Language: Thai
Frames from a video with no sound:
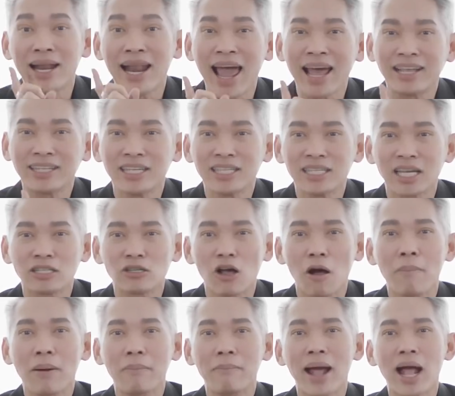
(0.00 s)
และที่ชัยช
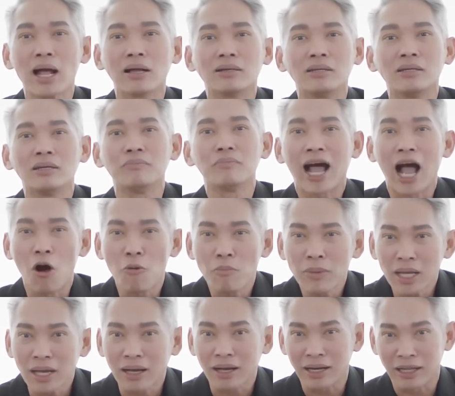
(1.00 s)
อบมากๆก็คือเขา
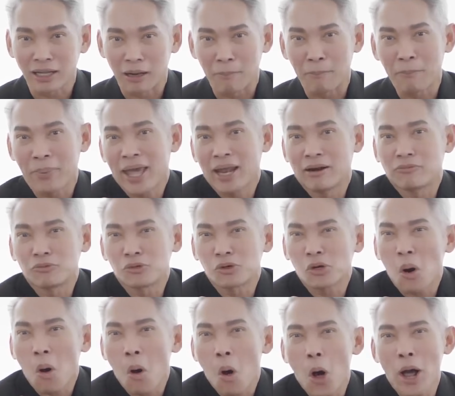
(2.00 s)
มีกลิ่นเผ็ด
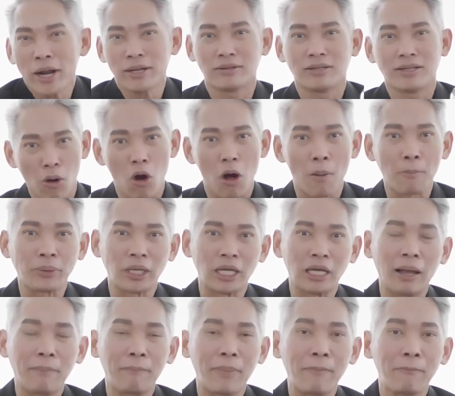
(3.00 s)
ร้อนของพิ
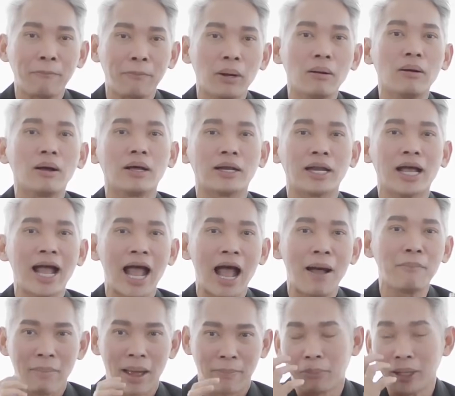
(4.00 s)
งค์เปปเปอร์นะครั
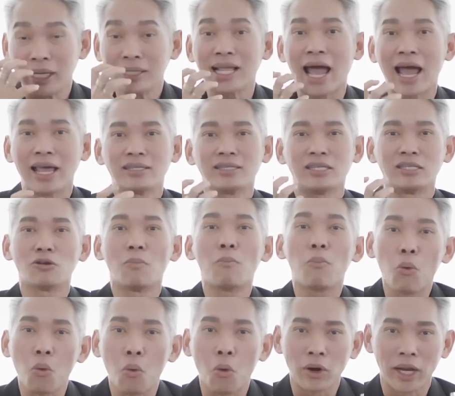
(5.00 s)
บแบบพริกไทยสีชม
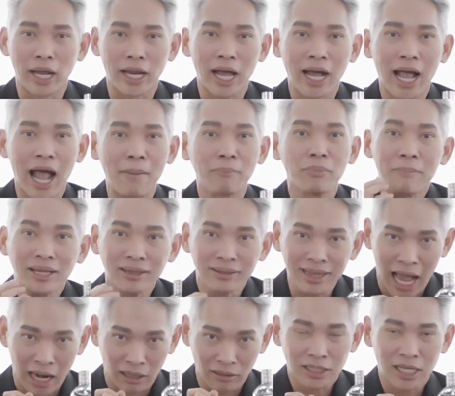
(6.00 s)
พูเนี่ยนะครับมา
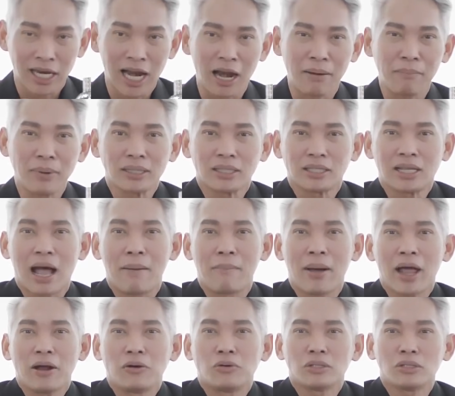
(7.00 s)
ตัดฉะนั้นมันจะ
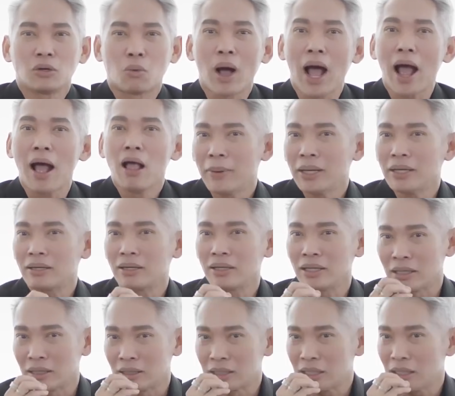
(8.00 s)
ทำให้รู้สึกว่าเป็นก
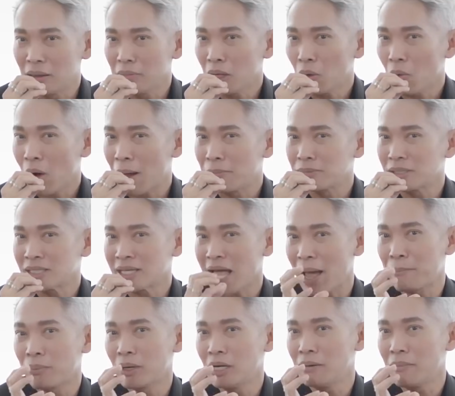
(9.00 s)
ลิ่นที่มีความ
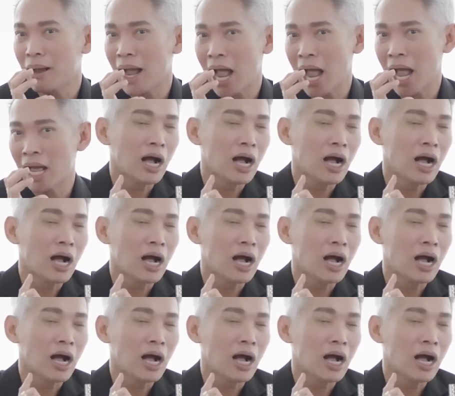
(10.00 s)
แซ่บขึ้นมา